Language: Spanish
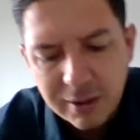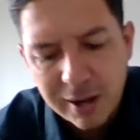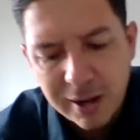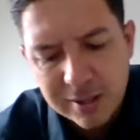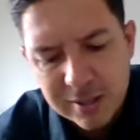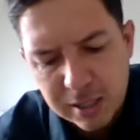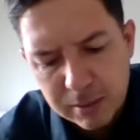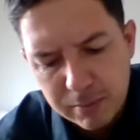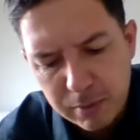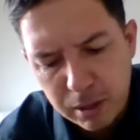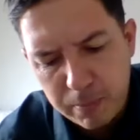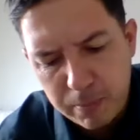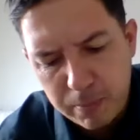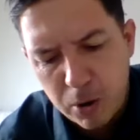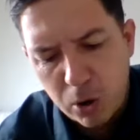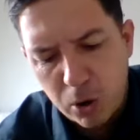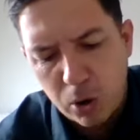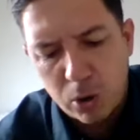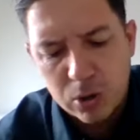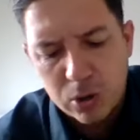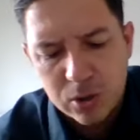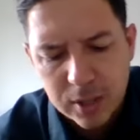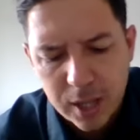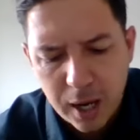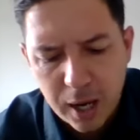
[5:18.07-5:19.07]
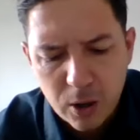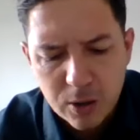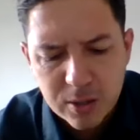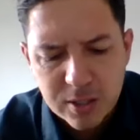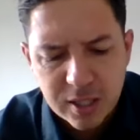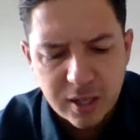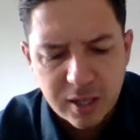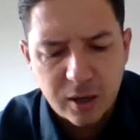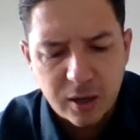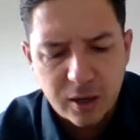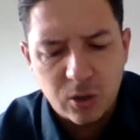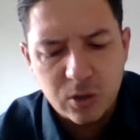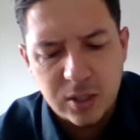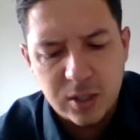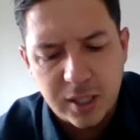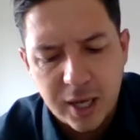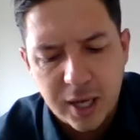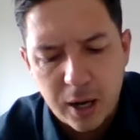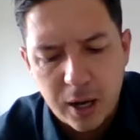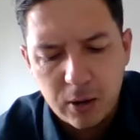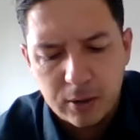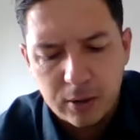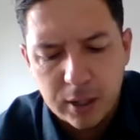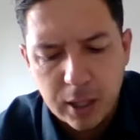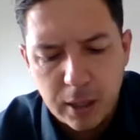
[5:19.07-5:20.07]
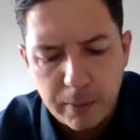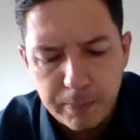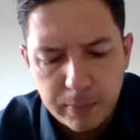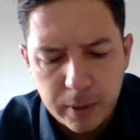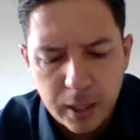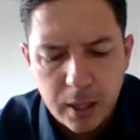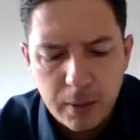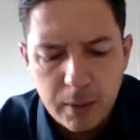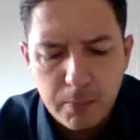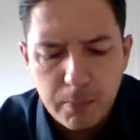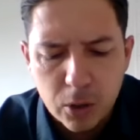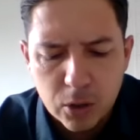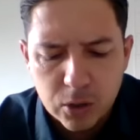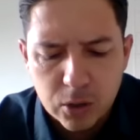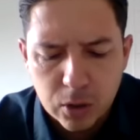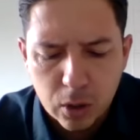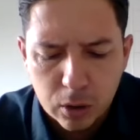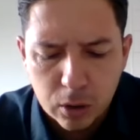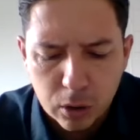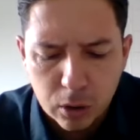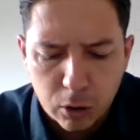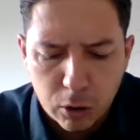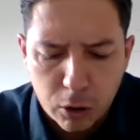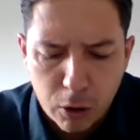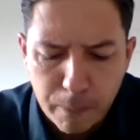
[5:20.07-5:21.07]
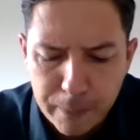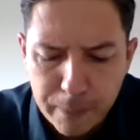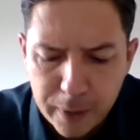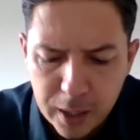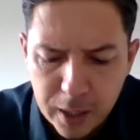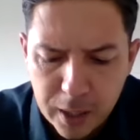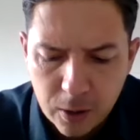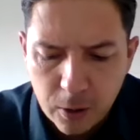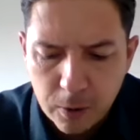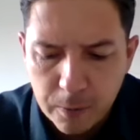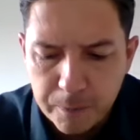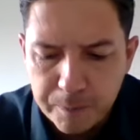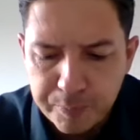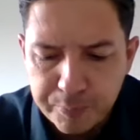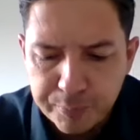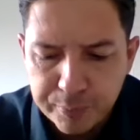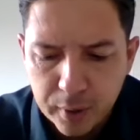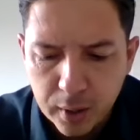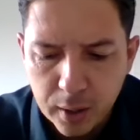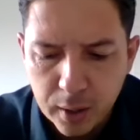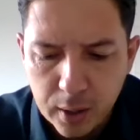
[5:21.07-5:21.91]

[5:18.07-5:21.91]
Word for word: Asimismo, gozaos y regocijaos también vosotros conmigo.